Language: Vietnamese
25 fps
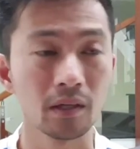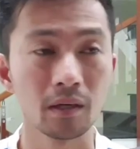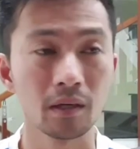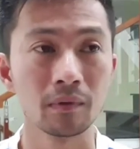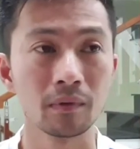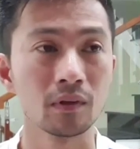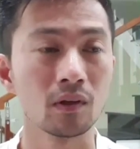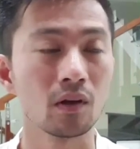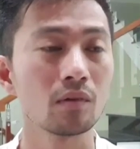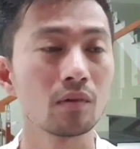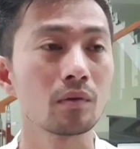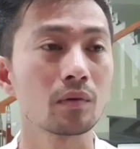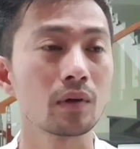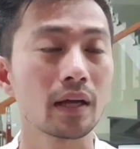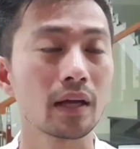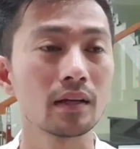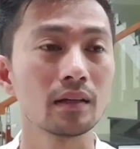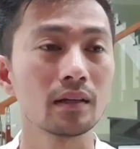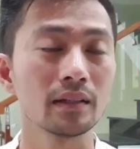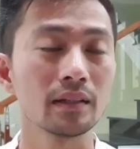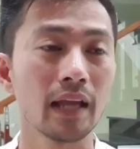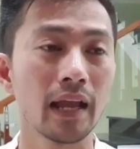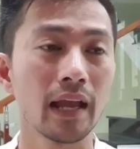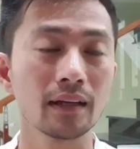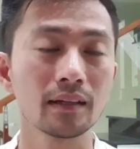bây giờ mình nói một cái
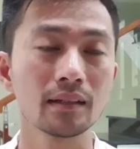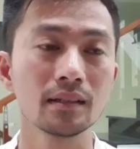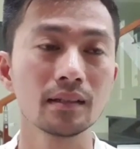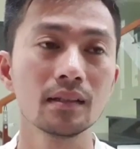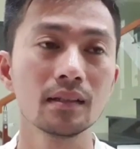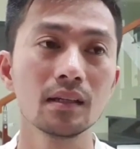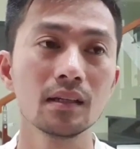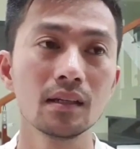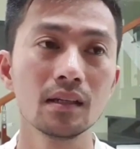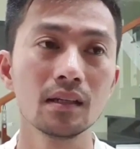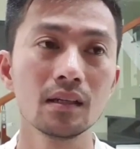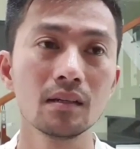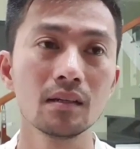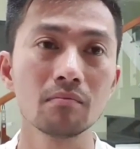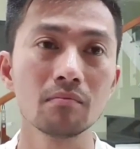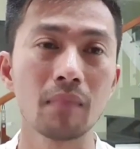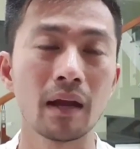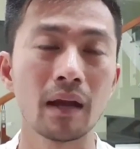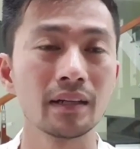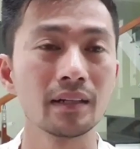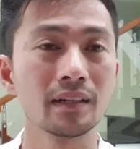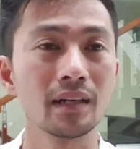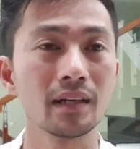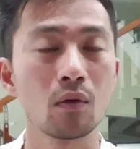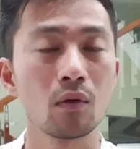đơn giản đi
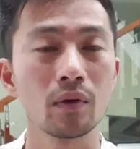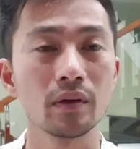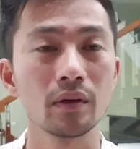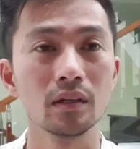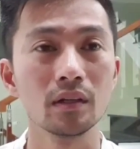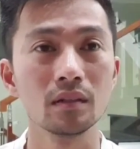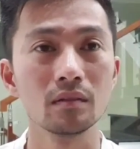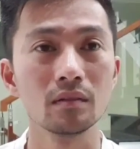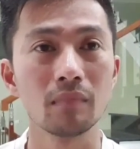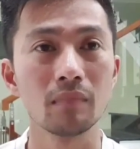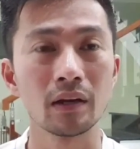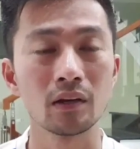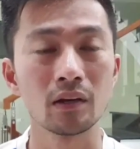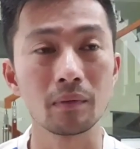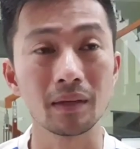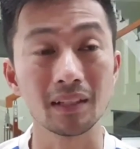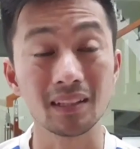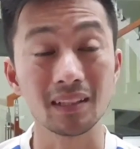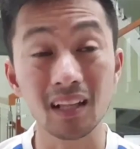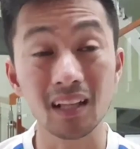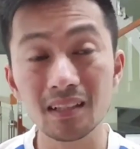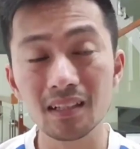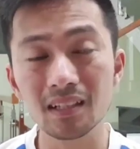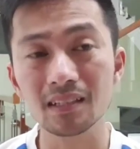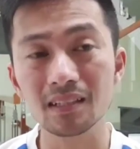bạn đi ra ngoài đường mà nói bạn
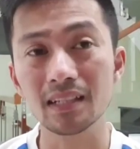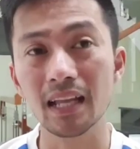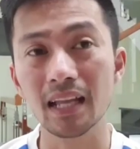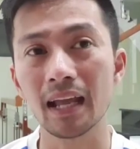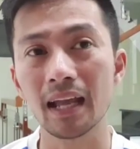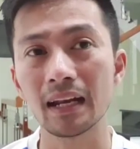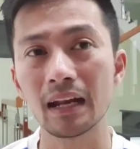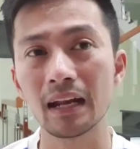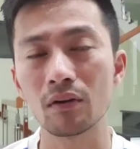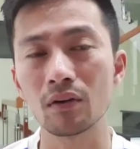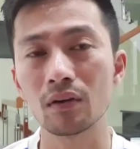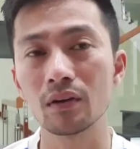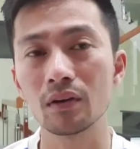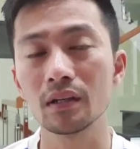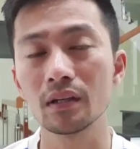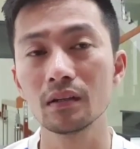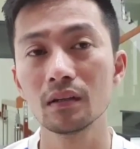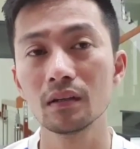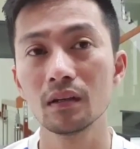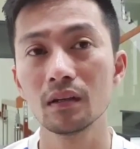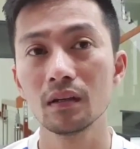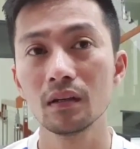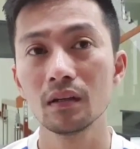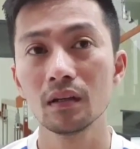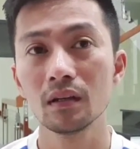thích chiếc xe nào đó đi
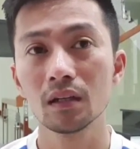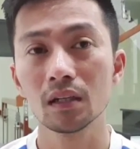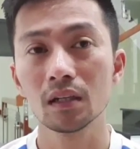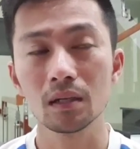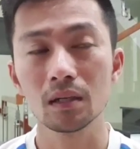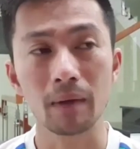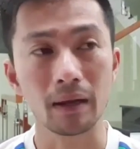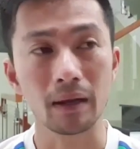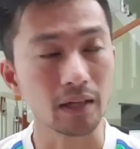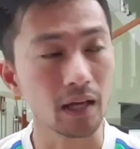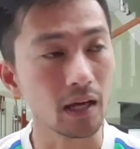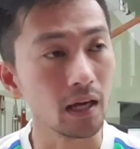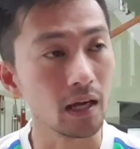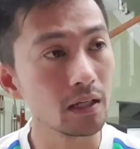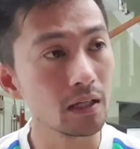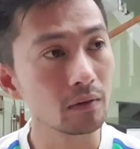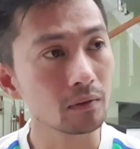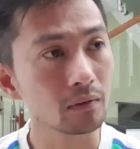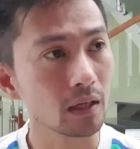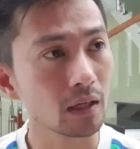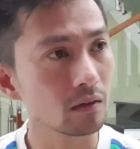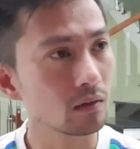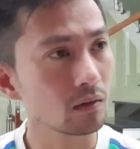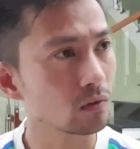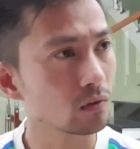các bạn để ý
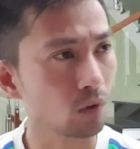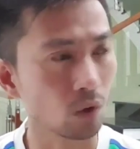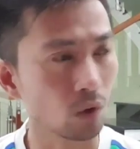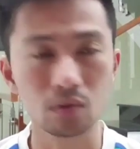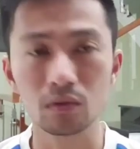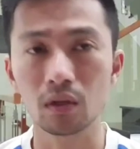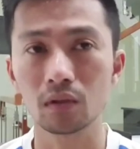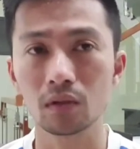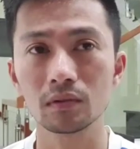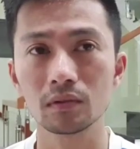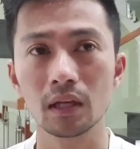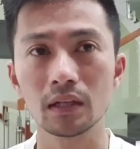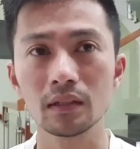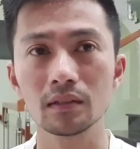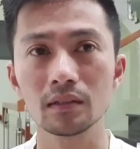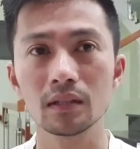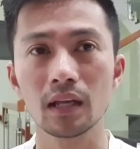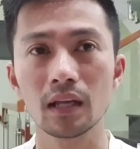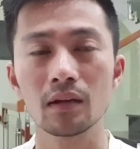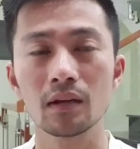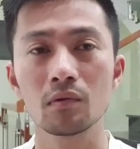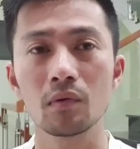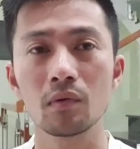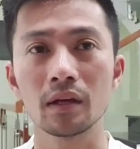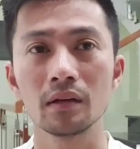thấy nó trời thân thấy
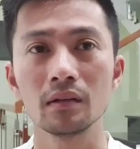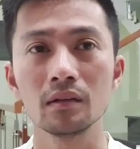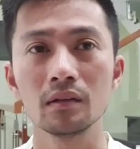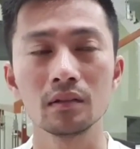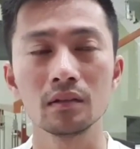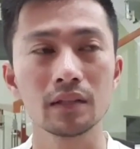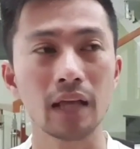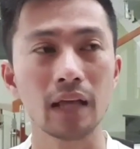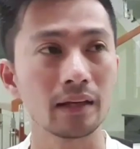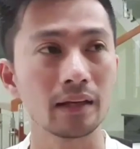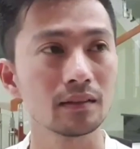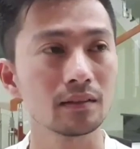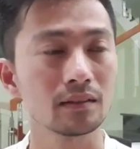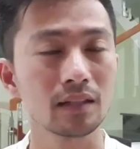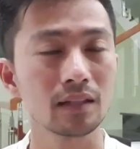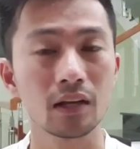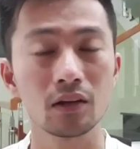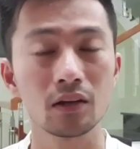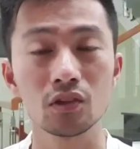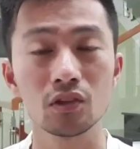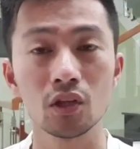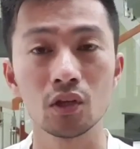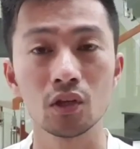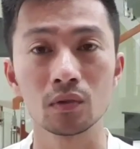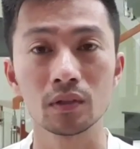xe ở ngoài đường chạy xe
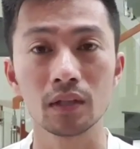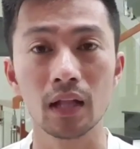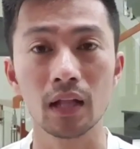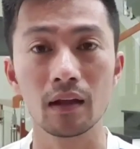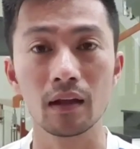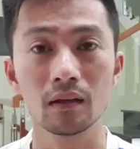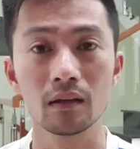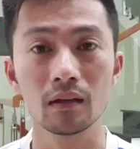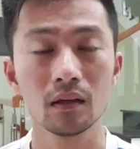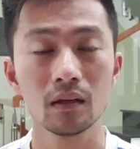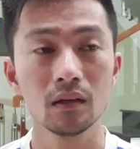đó nhiều người ta